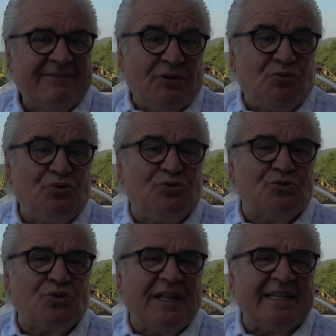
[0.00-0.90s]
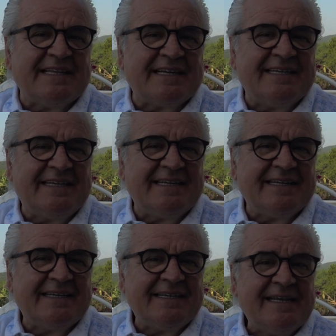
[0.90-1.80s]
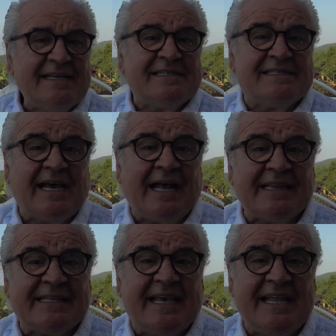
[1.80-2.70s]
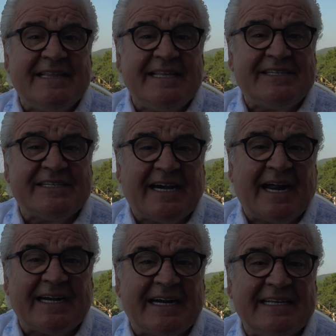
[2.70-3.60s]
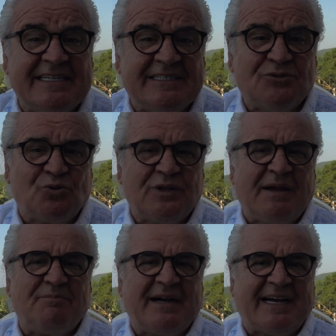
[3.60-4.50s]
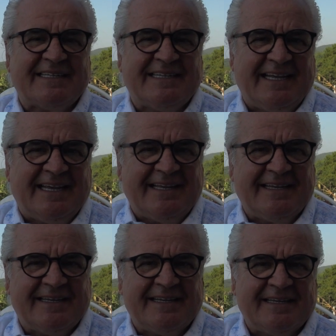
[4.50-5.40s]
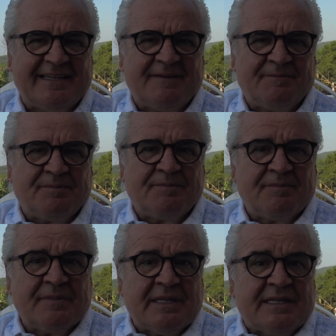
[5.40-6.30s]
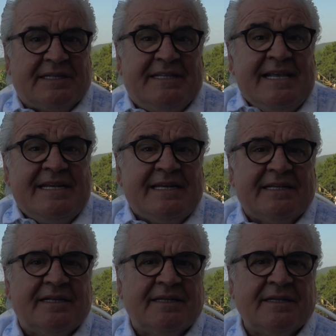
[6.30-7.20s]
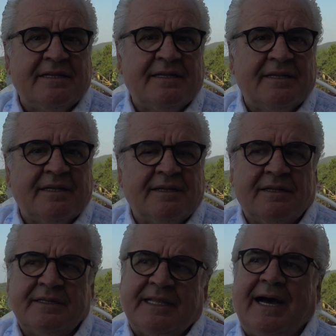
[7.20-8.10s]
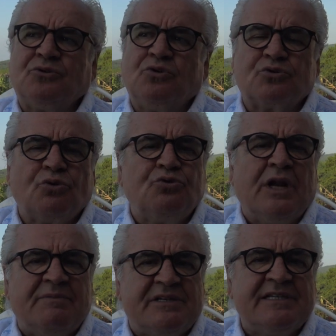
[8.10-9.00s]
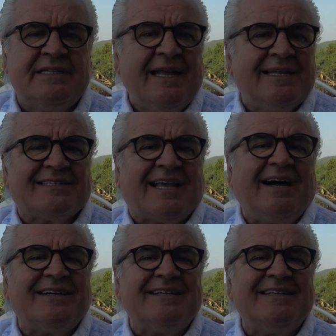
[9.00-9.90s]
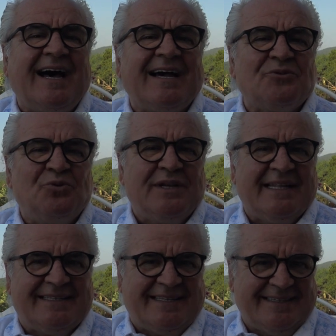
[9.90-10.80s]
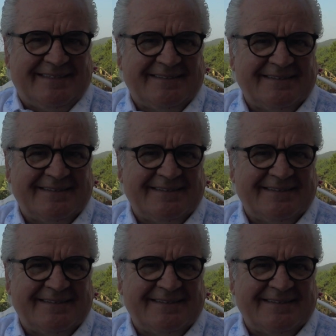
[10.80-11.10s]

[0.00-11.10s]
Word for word: ve güçsüz olanları salt kendi çıkarları için kullanmak adına din daha doğrusu o dönem için tanrılar üretti.